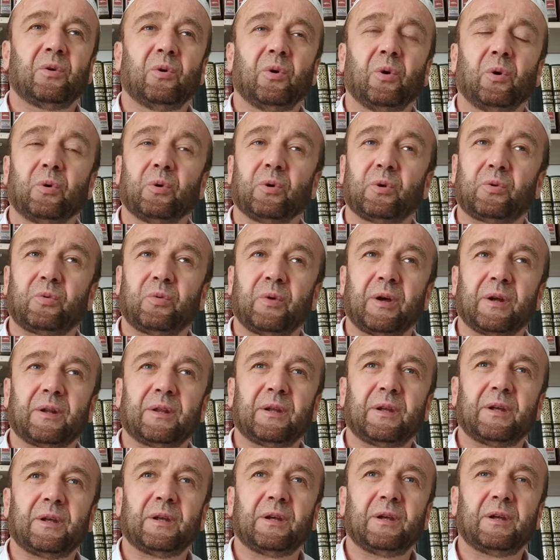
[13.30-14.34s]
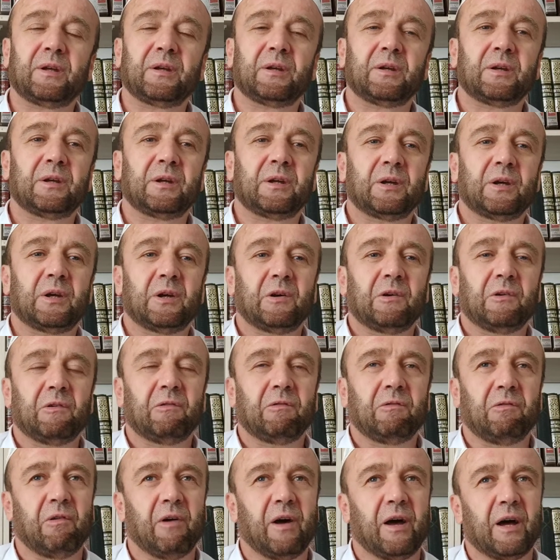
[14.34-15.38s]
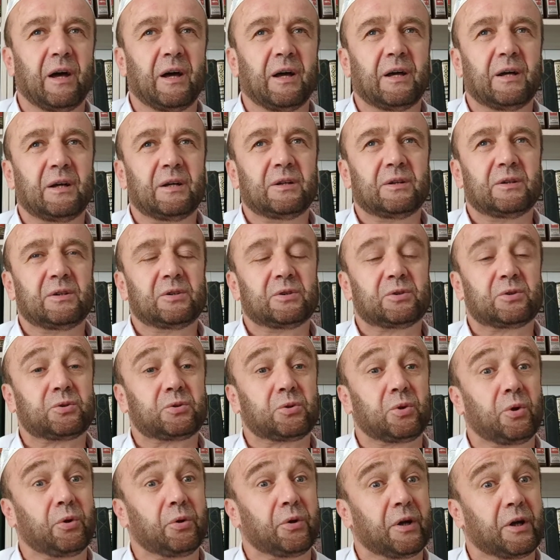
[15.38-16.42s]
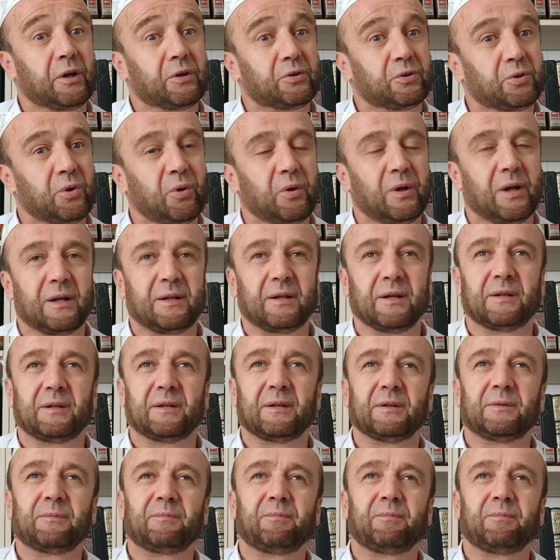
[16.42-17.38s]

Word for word: öğüt verdi ve sonra şöyle dedi.